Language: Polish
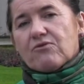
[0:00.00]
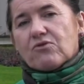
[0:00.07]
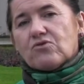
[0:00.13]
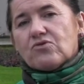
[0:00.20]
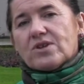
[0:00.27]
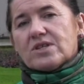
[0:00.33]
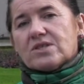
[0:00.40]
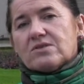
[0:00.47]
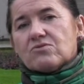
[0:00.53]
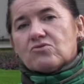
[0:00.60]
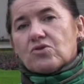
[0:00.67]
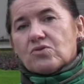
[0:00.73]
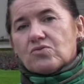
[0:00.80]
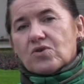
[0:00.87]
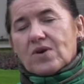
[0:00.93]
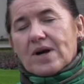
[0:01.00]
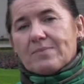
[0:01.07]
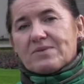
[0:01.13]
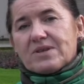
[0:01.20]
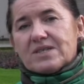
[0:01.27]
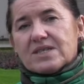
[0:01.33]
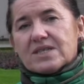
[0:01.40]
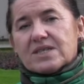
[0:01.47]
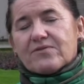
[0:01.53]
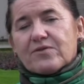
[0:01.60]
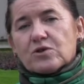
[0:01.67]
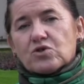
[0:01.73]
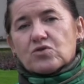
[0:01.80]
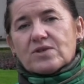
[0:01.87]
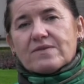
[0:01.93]
w której, którą to kaplicę
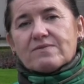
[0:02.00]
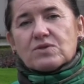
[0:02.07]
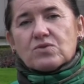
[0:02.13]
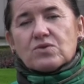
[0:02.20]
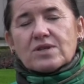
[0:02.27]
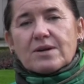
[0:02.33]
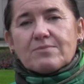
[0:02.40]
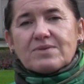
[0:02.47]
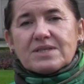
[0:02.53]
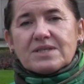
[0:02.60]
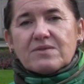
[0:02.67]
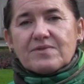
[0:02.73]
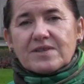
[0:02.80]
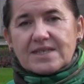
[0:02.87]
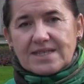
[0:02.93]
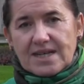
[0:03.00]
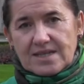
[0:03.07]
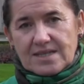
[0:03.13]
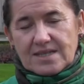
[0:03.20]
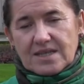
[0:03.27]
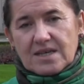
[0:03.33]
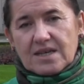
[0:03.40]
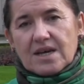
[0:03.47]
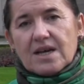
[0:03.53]
stworzył na wzór kaplicy wersalskiej.